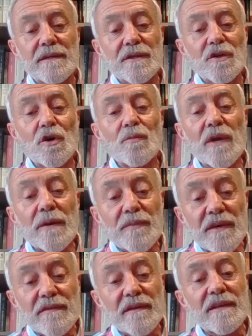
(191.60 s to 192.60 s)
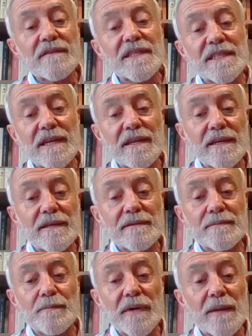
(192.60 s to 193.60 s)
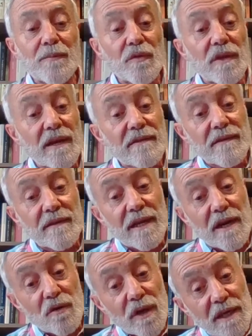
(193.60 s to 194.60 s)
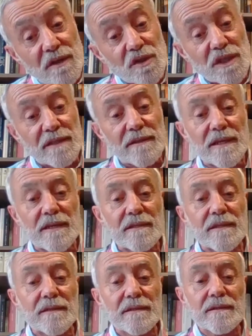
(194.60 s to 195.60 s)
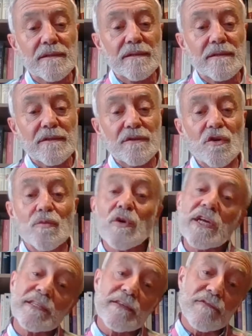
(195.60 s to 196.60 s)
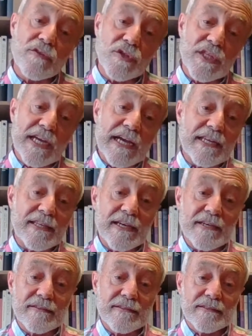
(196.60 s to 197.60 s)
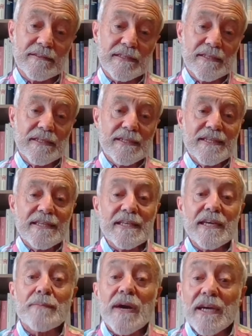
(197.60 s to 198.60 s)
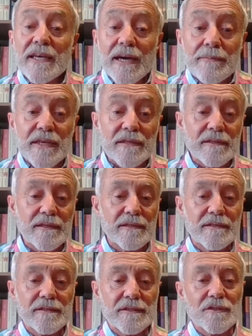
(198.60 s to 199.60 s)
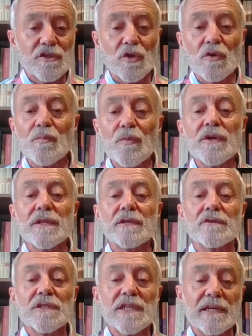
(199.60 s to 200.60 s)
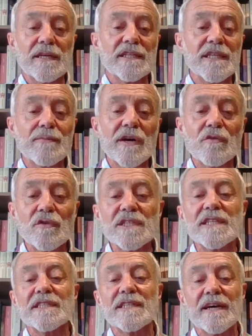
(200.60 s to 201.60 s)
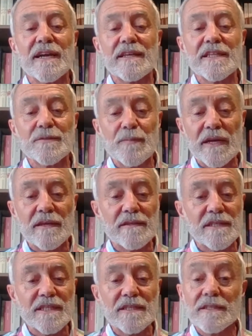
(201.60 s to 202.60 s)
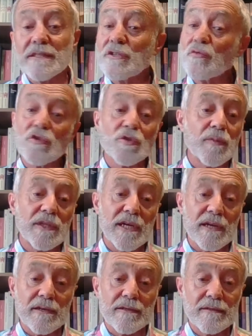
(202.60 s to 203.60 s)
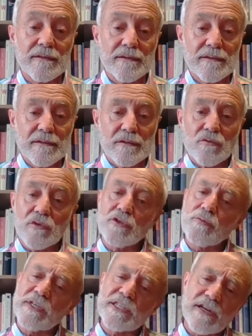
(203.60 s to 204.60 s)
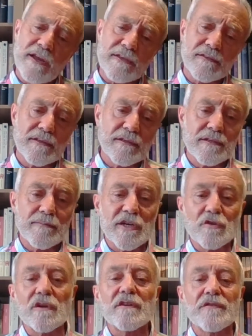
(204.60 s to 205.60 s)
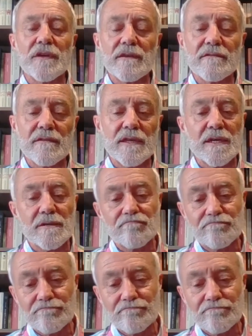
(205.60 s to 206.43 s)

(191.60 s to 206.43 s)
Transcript: como la pieza necesaria para poder acceder a lo que ellos entienden como la atención de calidad, y que mágicamente solo puede conseguirse bajo esas sagradas paredes de un hospital, cuanto más grande y de mayor referencia